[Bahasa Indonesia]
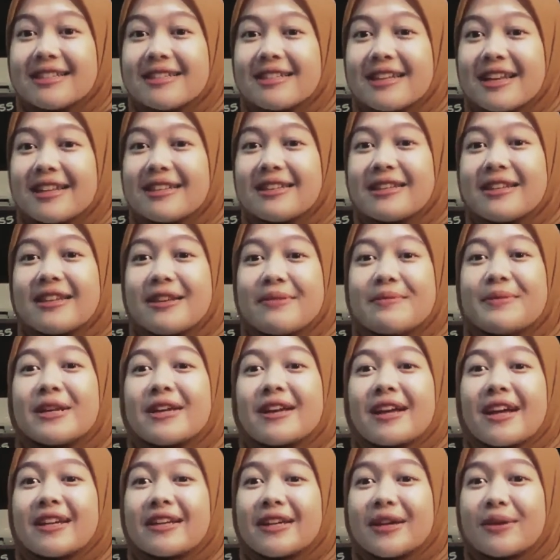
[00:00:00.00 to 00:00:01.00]
dan
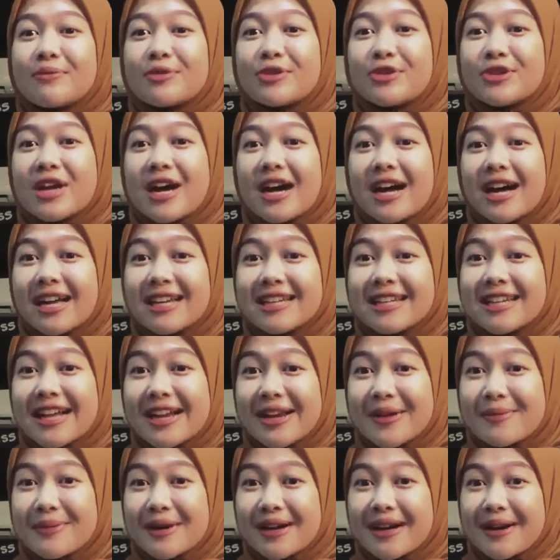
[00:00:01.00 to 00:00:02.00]
diberikan kemudahan
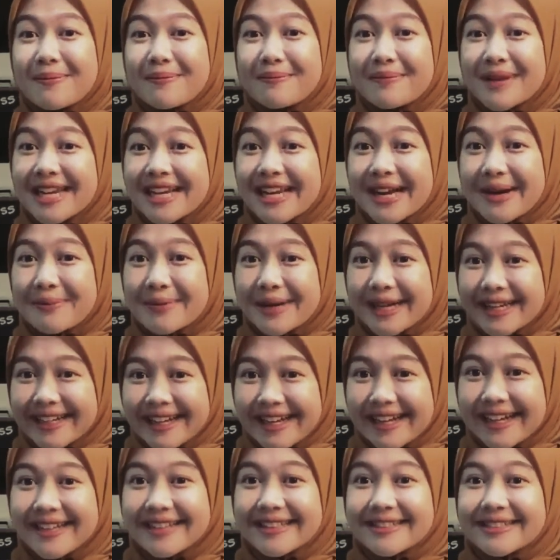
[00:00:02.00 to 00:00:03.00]
dalam mengemban
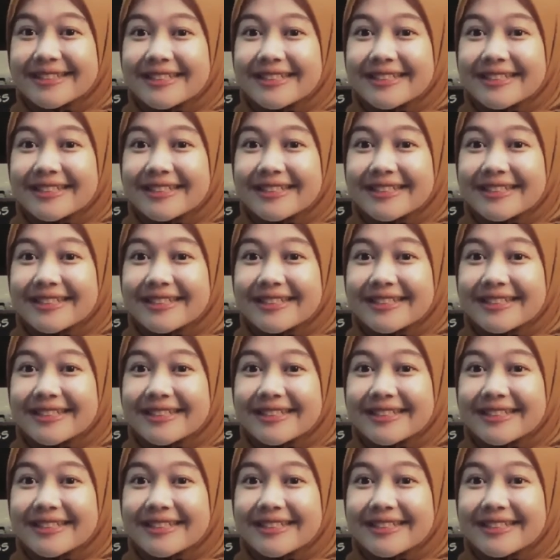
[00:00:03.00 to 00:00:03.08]
amanah.